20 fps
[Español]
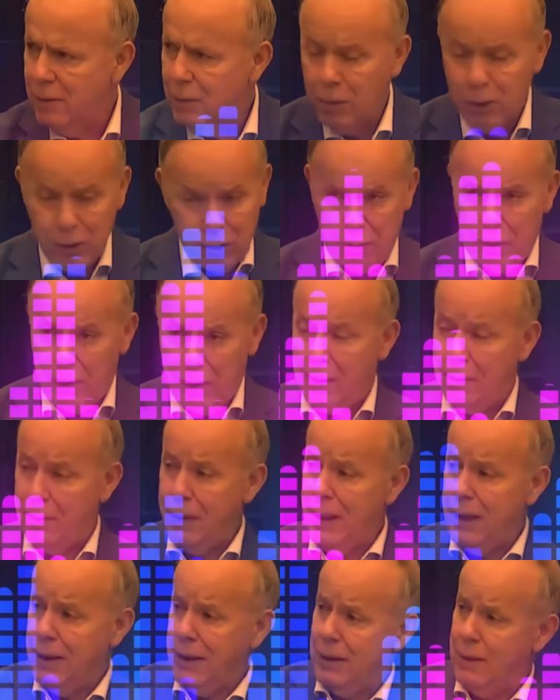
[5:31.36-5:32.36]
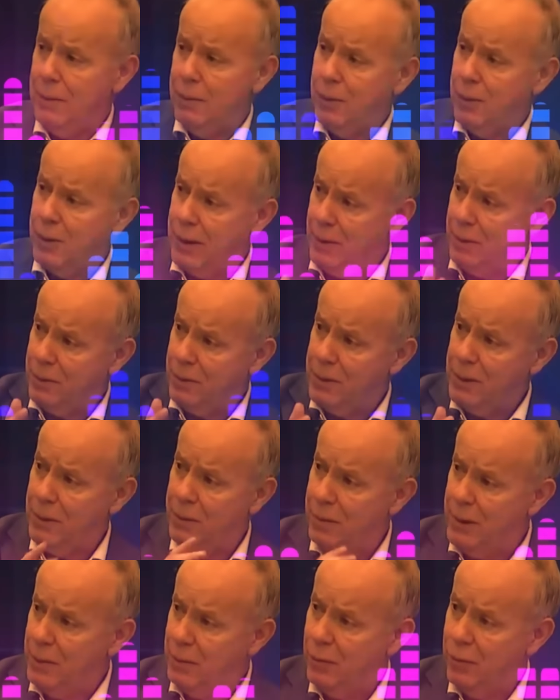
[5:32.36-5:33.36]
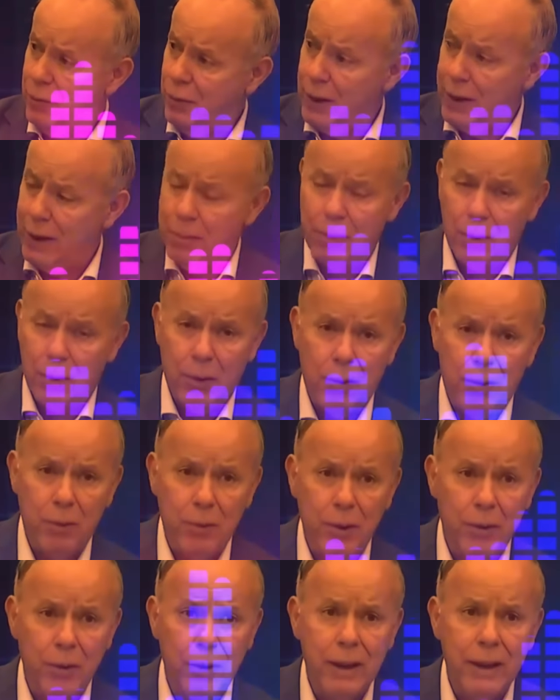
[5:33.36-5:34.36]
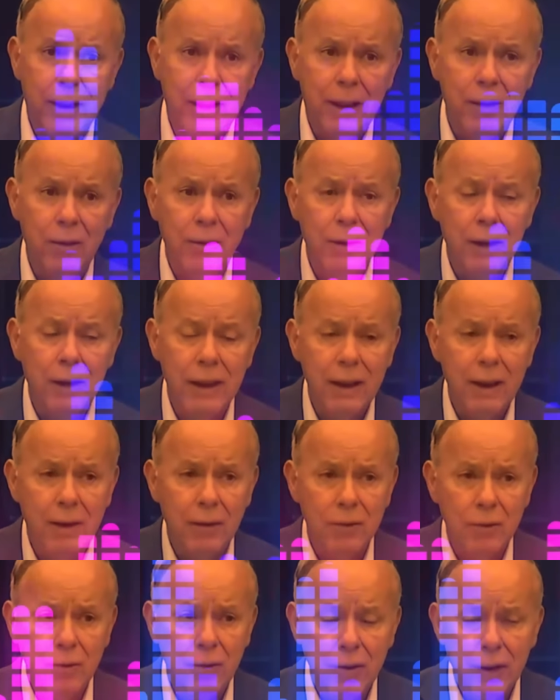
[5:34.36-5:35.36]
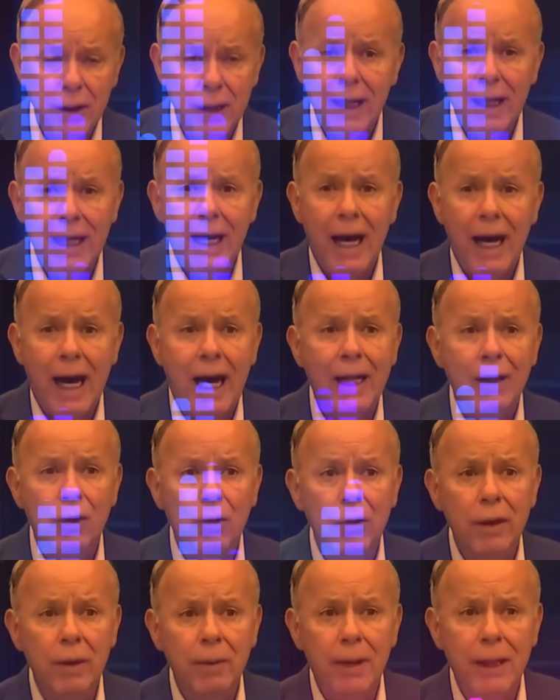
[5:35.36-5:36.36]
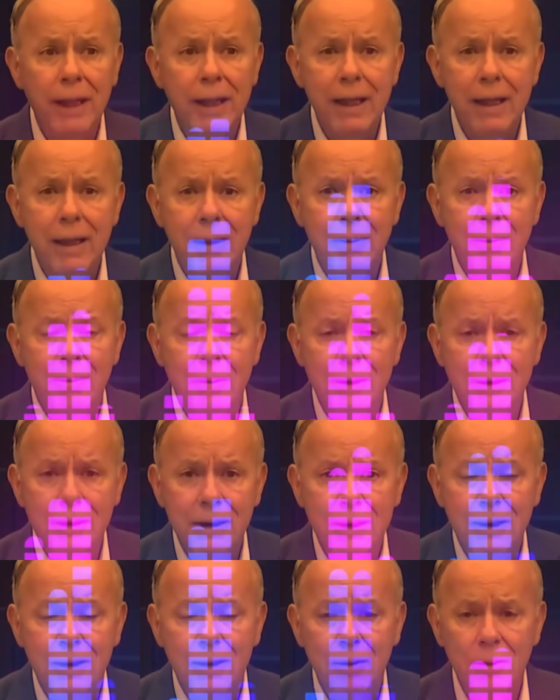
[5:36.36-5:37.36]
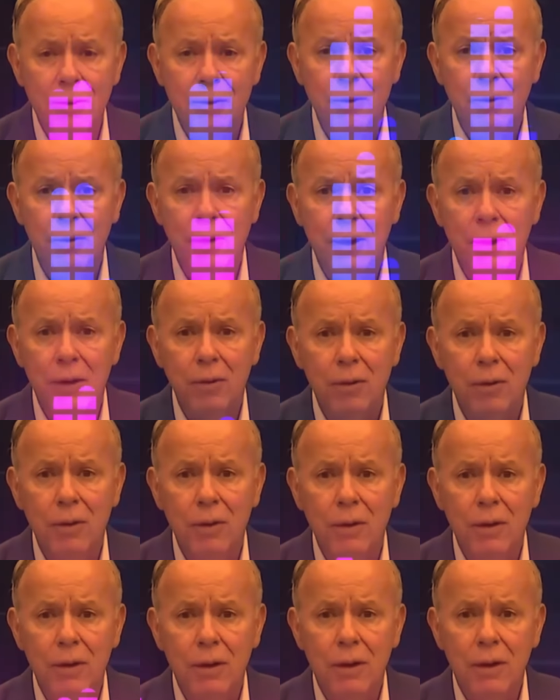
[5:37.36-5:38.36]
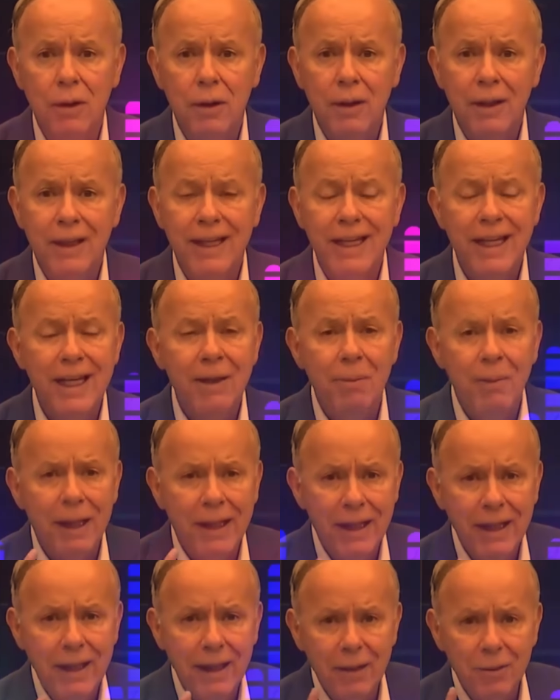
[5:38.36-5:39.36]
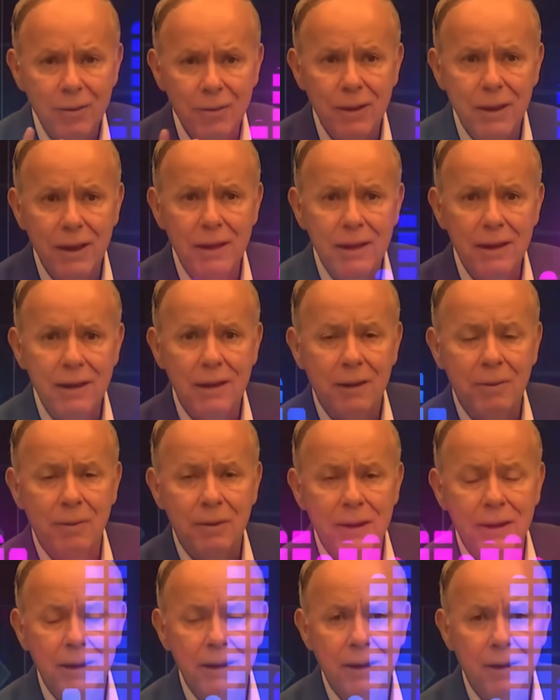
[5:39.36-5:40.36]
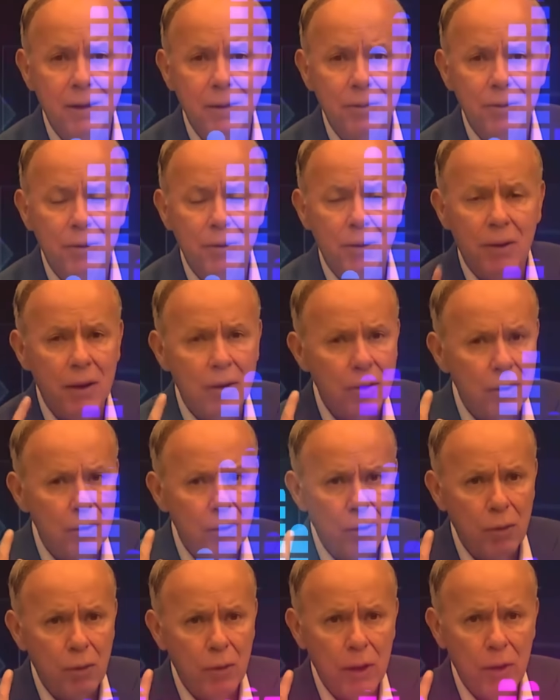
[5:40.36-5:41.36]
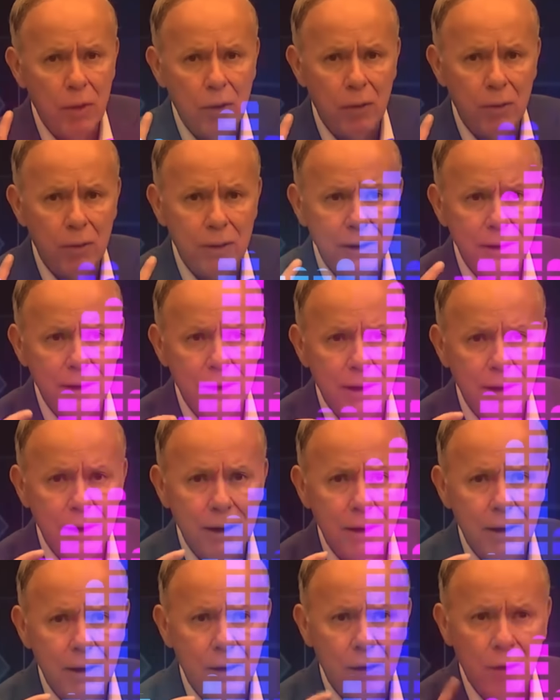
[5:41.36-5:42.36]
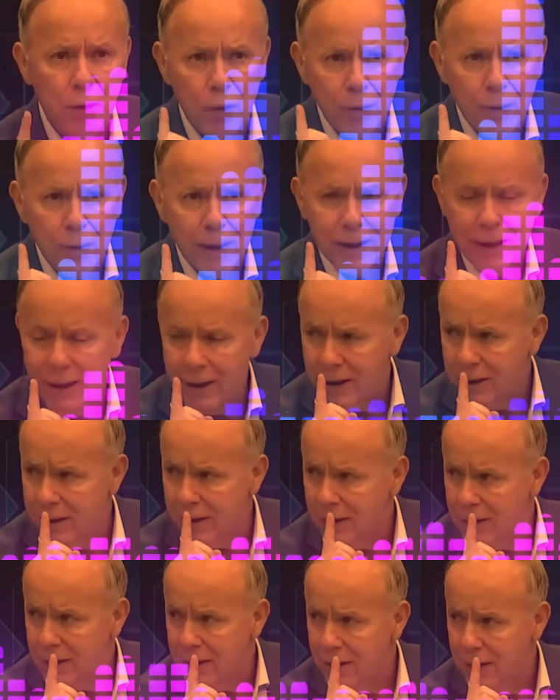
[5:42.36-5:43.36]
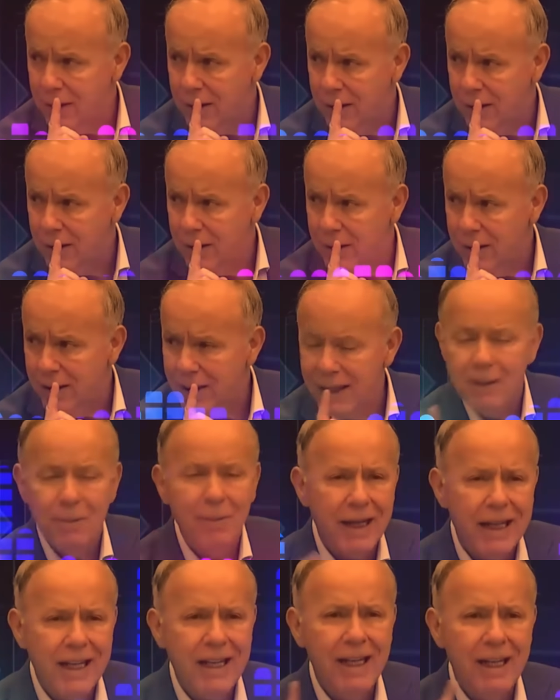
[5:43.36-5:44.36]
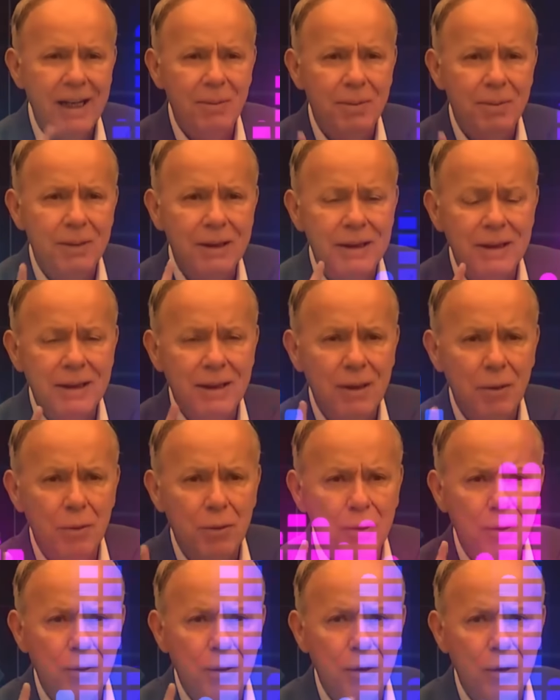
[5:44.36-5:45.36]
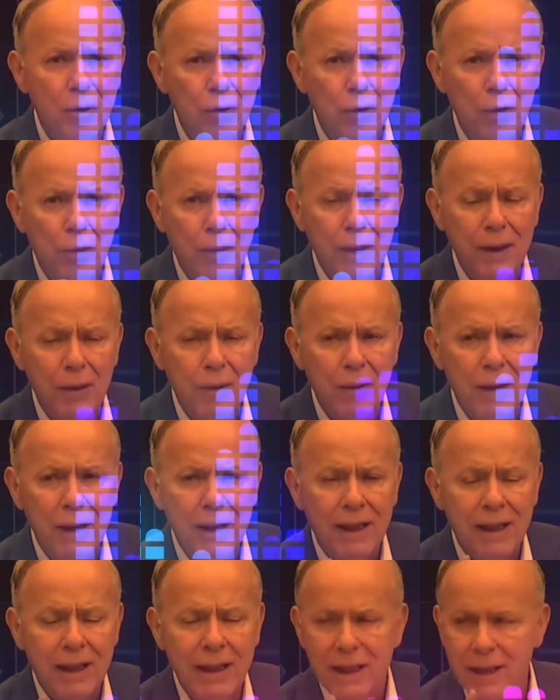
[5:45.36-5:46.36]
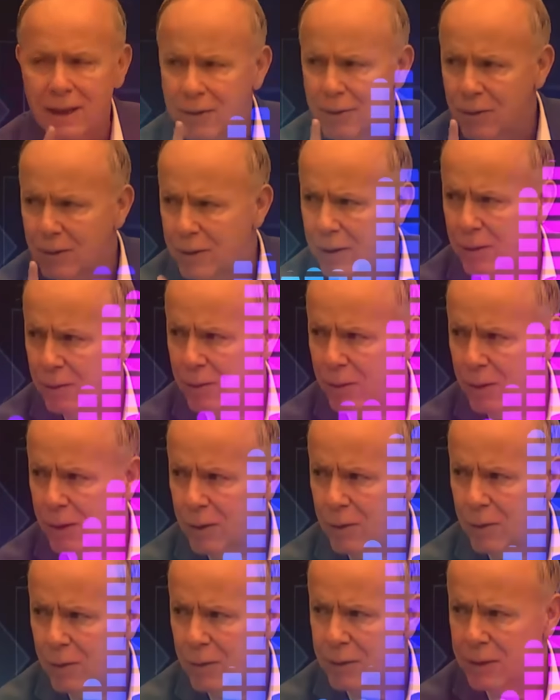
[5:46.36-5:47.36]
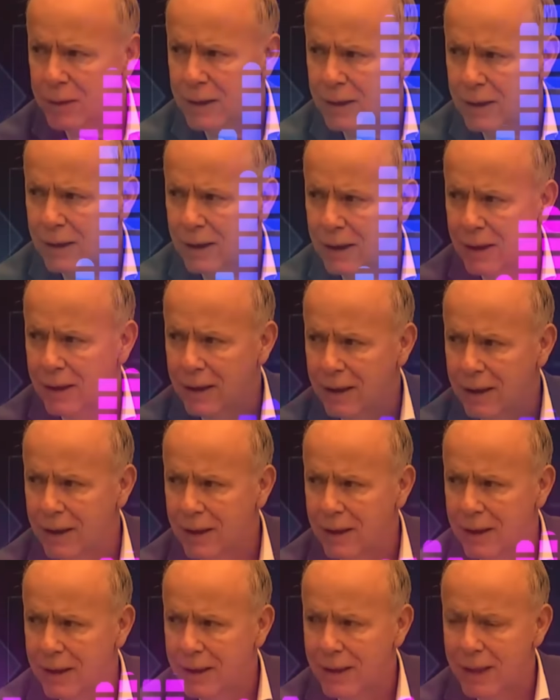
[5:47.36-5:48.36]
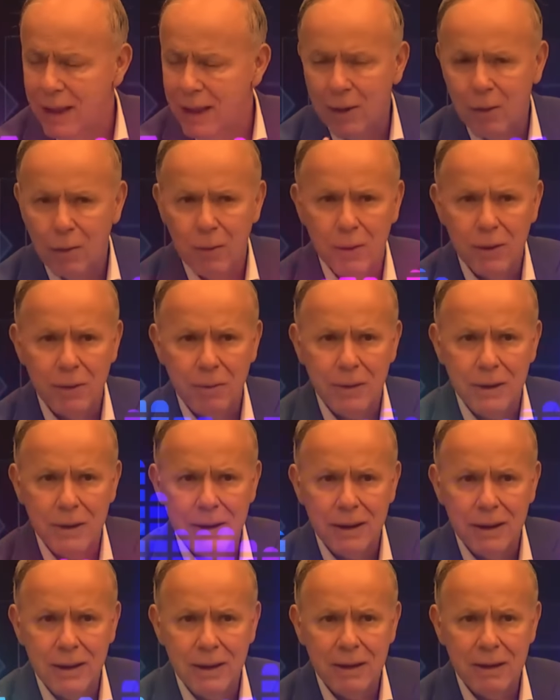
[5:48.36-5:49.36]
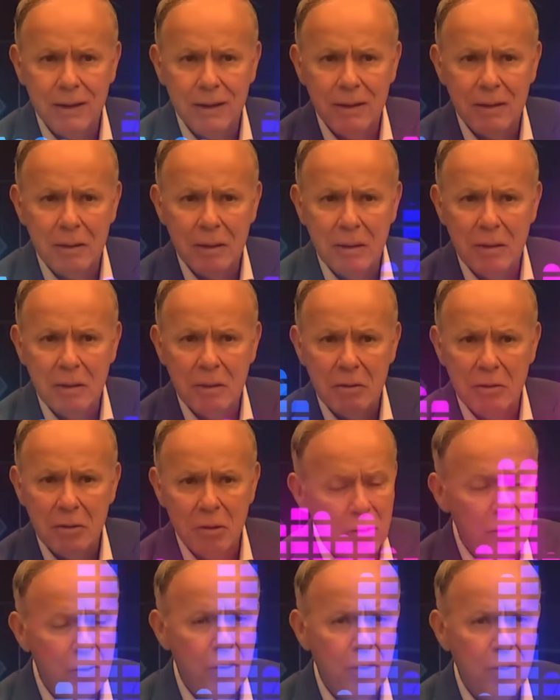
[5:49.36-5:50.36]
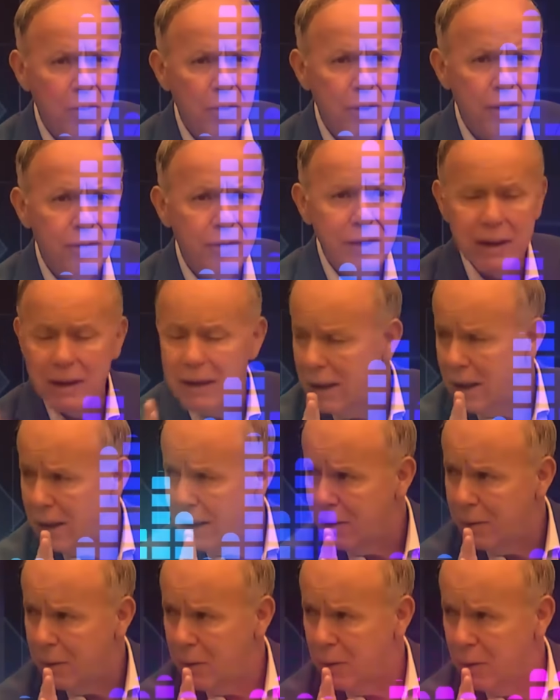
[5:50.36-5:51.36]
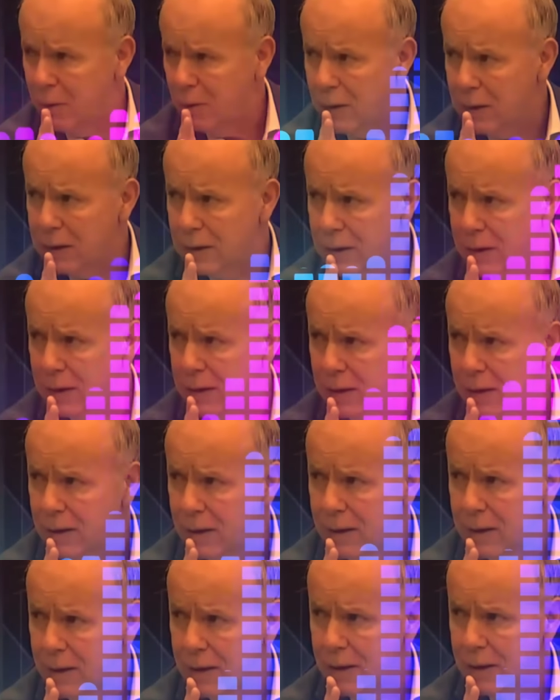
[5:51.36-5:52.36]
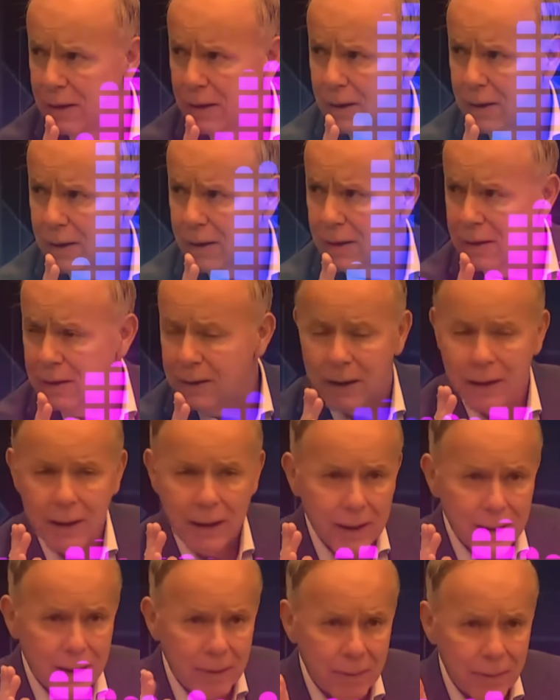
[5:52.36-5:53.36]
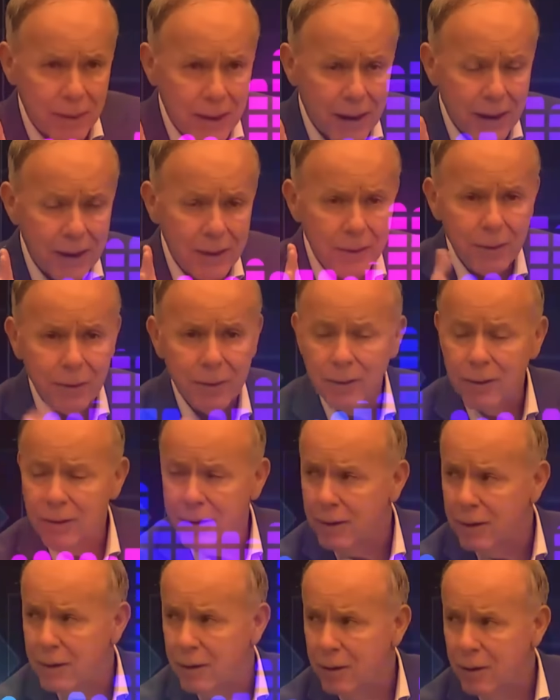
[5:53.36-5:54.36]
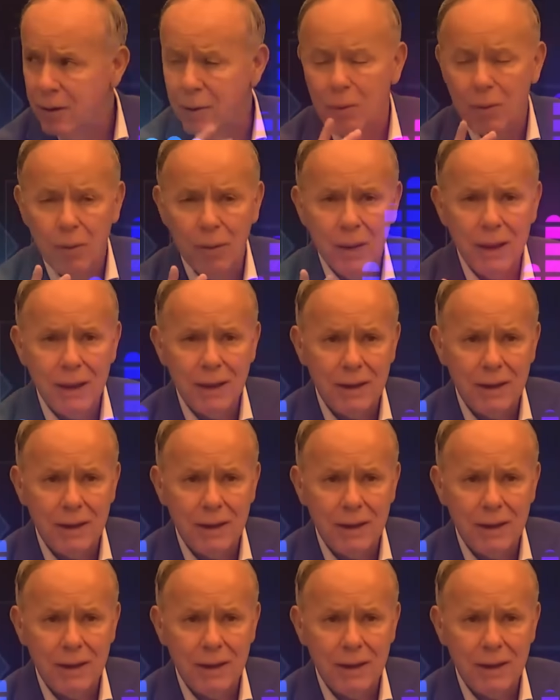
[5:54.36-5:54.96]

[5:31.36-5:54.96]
bueno, la pierda porque pues él mismo fue el que promovió que ya no tenga custodia, ¿a dónde va a ir el presidente López Obrador? ¿Imaginan ustedes al presidente López Obrador en un vuelo comercial? ¿Lo imaginan? No. Imagina al presidente López Obrador tomando él el riesgo de ir a un vuelo comercial, ya como expresidente. Yo lo veo muy difícil, a lo mejor lo hace. Sería temerario. ¿Cómo lo van a